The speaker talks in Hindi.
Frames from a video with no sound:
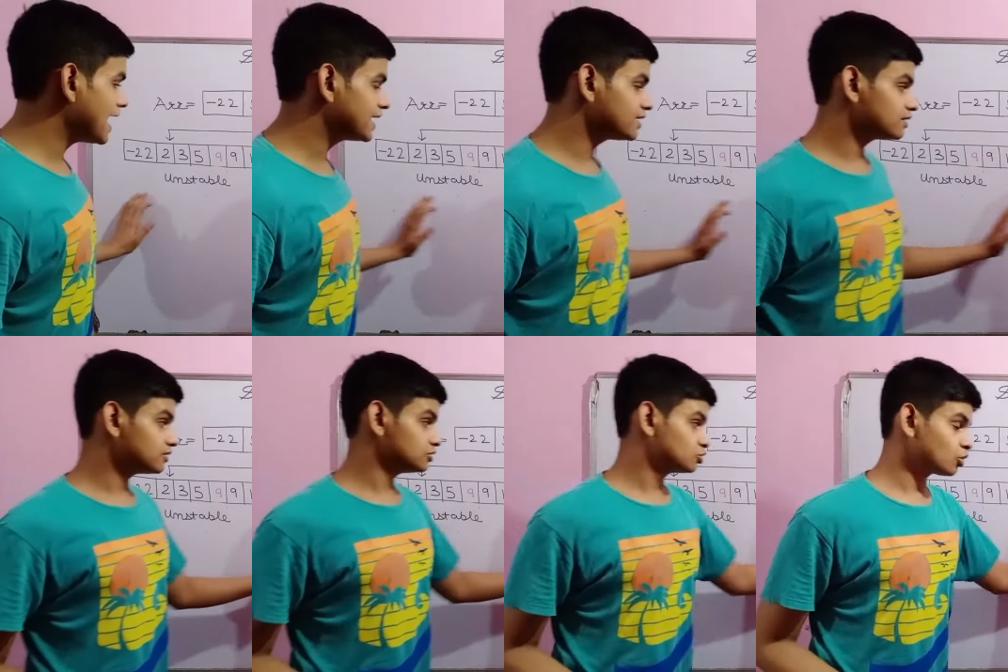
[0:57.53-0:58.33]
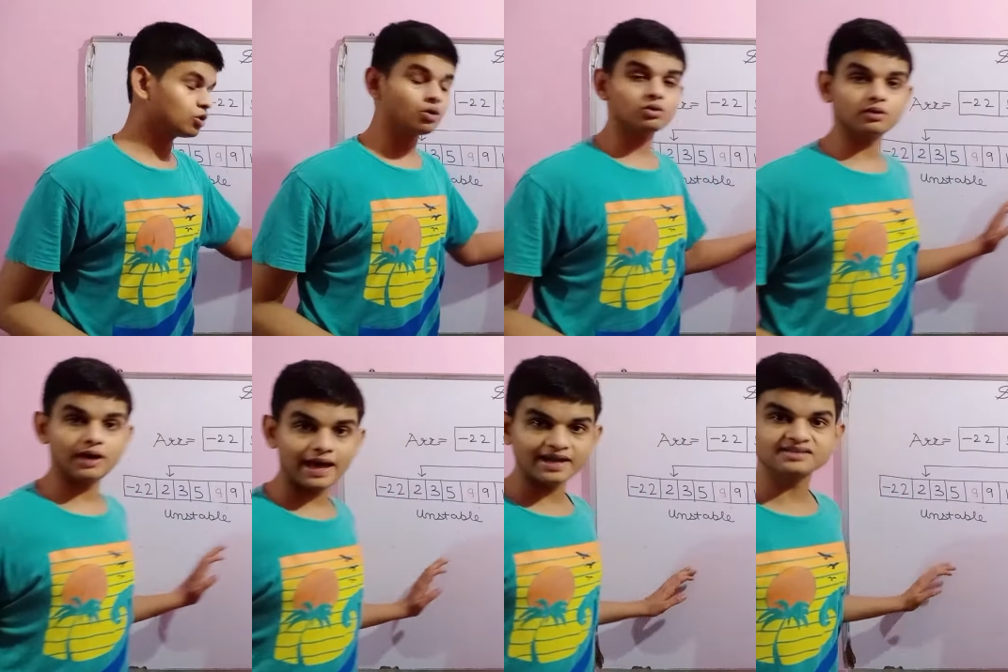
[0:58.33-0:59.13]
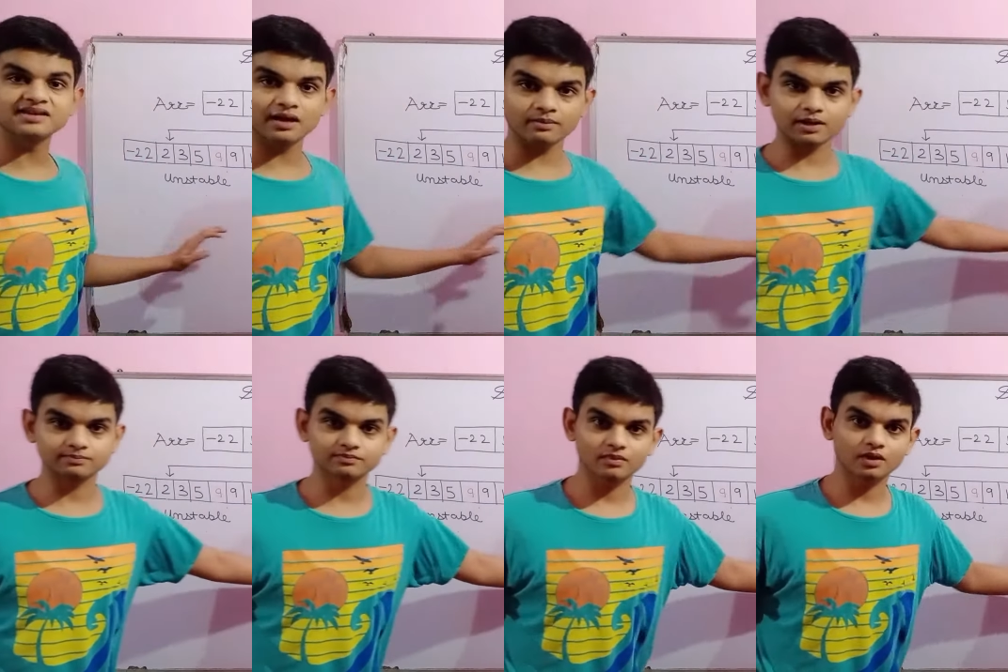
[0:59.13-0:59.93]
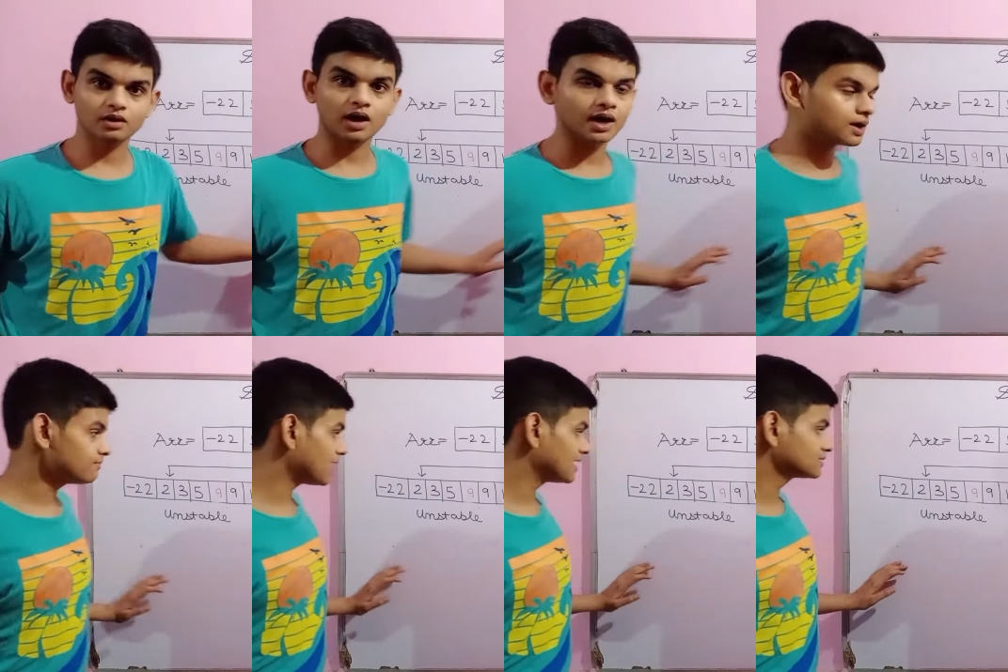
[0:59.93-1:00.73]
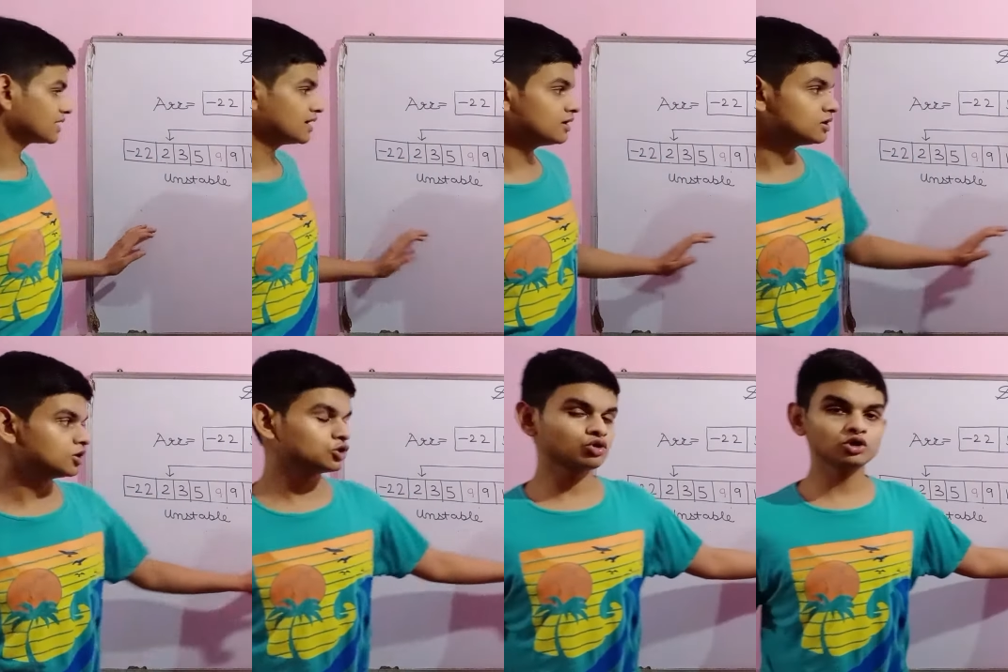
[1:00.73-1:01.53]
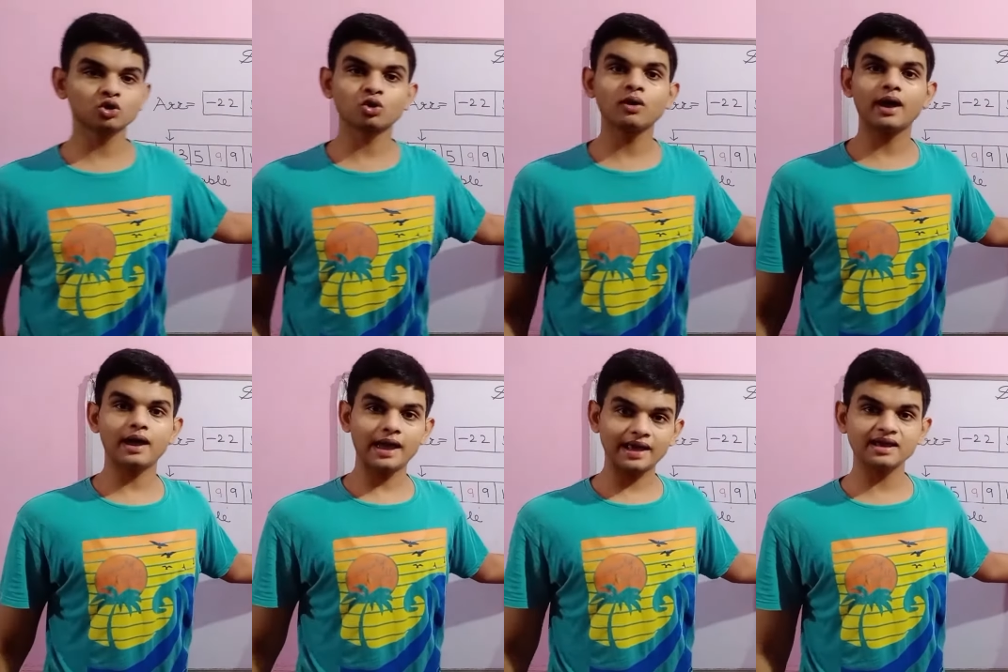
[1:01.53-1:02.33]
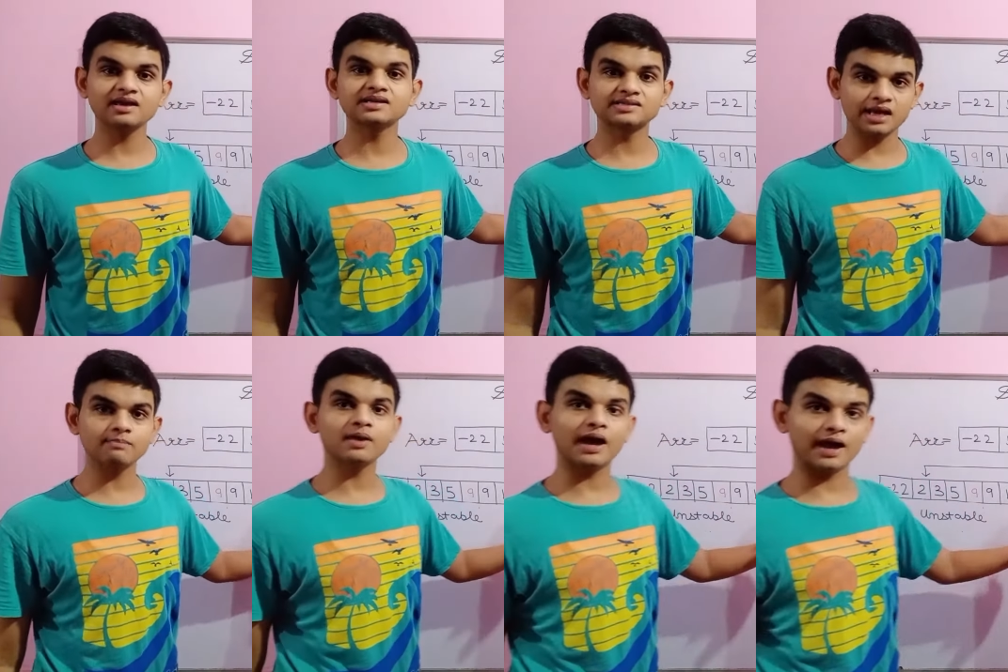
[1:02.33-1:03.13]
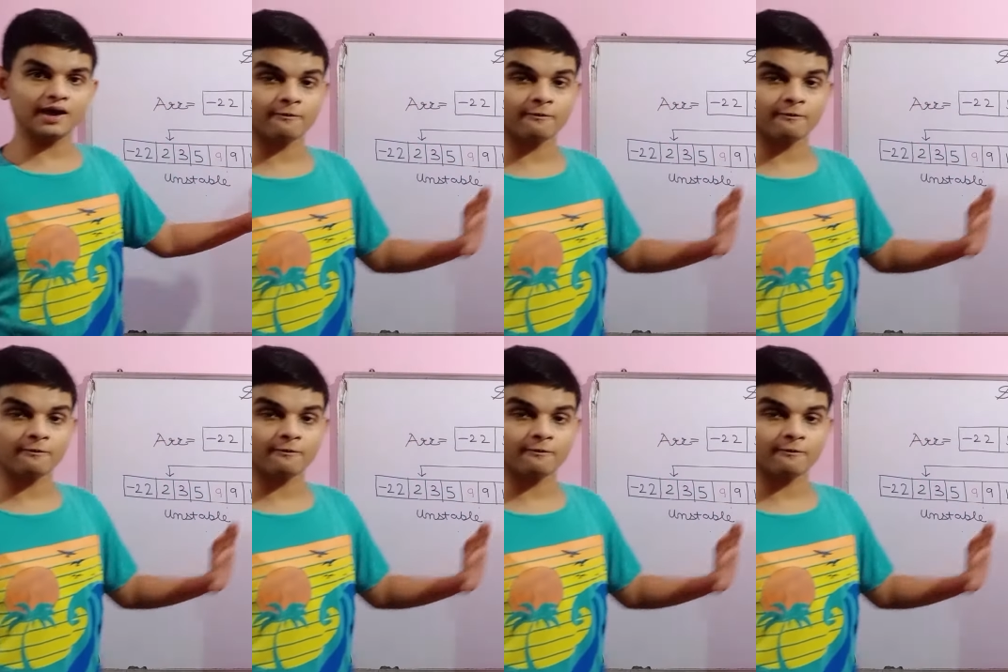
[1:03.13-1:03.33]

एर, दोनों एरे सेम है अगर हम बात करें तो ये दोनों एरे सेम हैं